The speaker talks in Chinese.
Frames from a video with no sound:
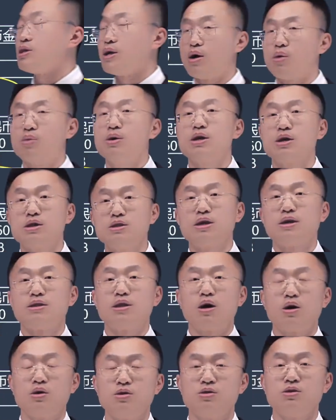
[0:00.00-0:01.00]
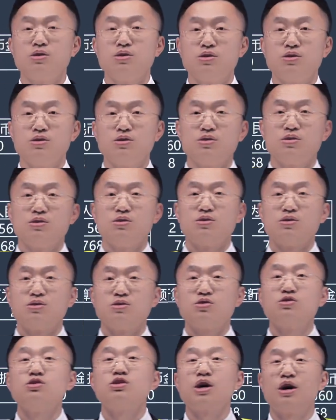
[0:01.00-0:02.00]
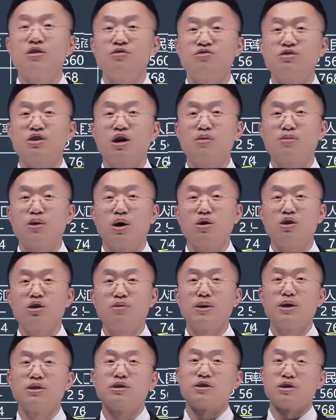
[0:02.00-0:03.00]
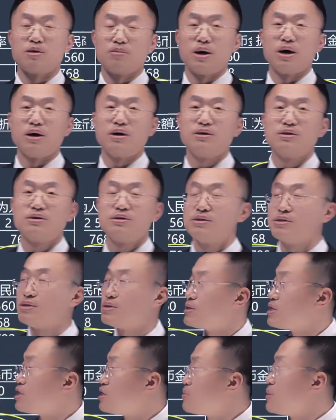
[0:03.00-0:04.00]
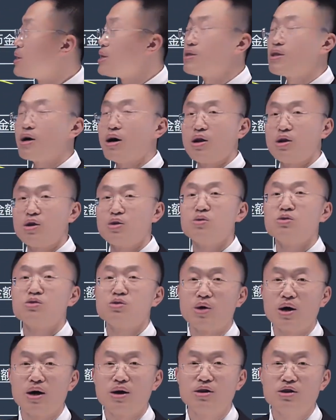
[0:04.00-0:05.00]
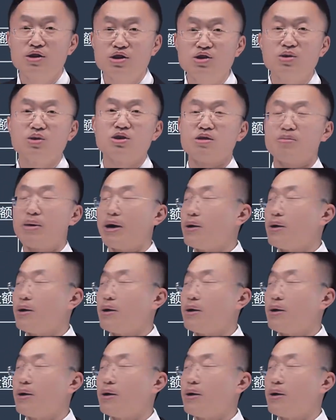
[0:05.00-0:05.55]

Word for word: 也会影响到资产负债表里边的什么？里边的留存收益